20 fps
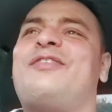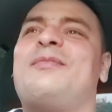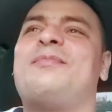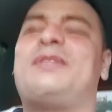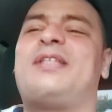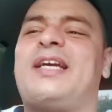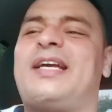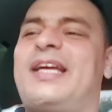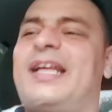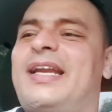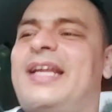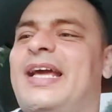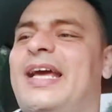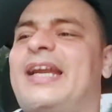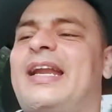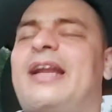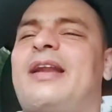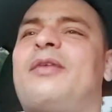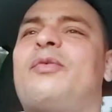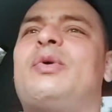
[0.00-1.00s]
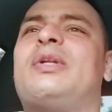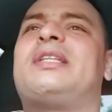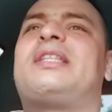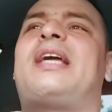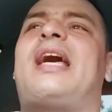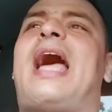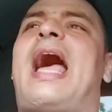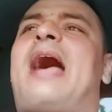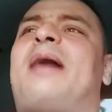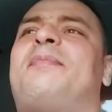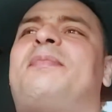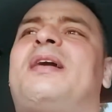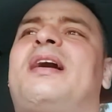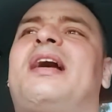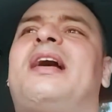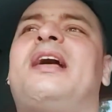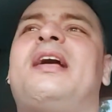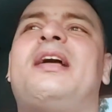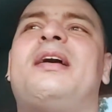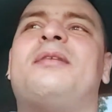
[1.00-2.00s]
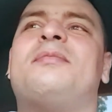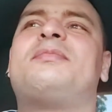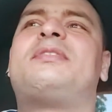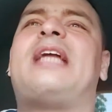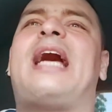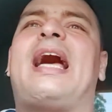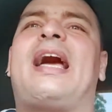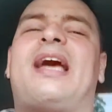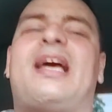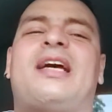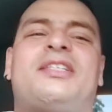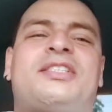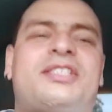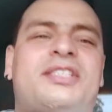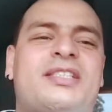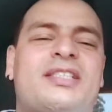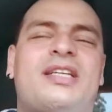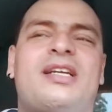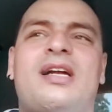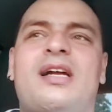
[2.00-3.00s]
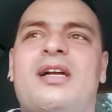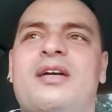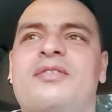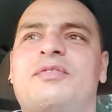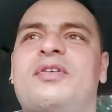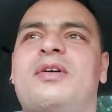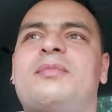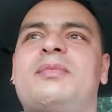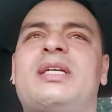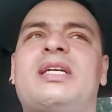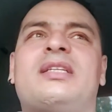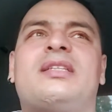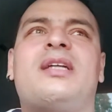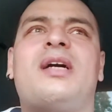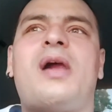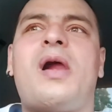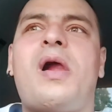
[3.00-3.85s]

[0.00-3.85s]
فهمت اللي انا اللي ولد قحبه نتاع قش فهمت